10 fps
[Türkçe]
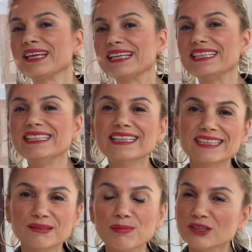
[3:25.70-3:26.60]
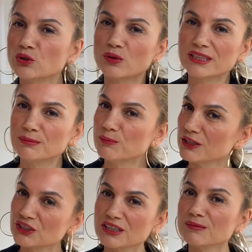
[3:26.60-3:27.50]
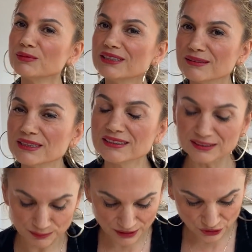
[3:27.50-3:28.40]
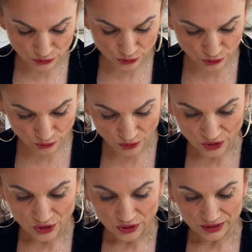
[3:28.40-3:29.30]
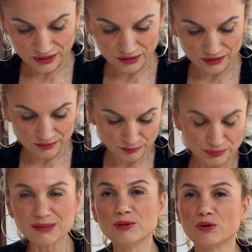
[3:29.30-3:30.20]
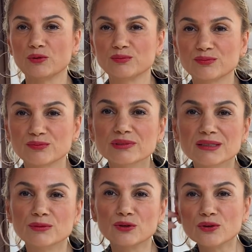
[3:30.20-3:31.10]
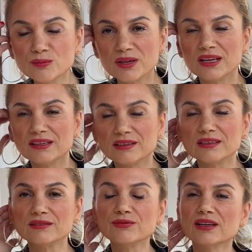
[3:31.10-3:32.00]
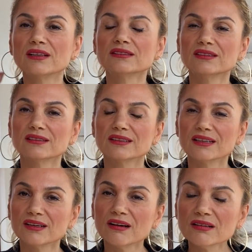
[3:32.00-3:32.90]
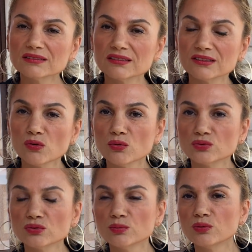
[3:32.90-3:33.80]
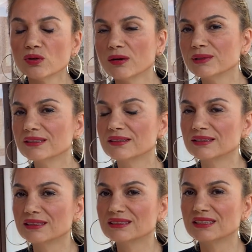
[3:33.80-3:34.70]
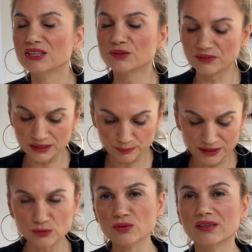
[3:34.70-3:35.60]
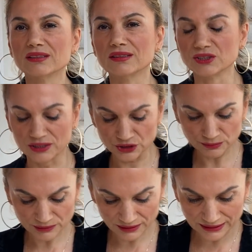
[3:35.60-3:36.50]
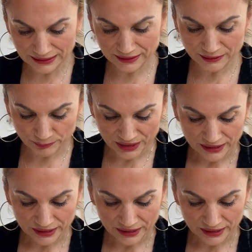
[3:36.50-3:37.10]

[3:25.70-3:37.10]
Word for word: iyi ben çok iyi bir başkanım mı dedirtmeye çalışıyor. E, bilmiyorum. Bilmiyorum. E, fakat altının onsu bu Amerika'daki teşviği bekliyor arkadaşlar. Şimdi gelelim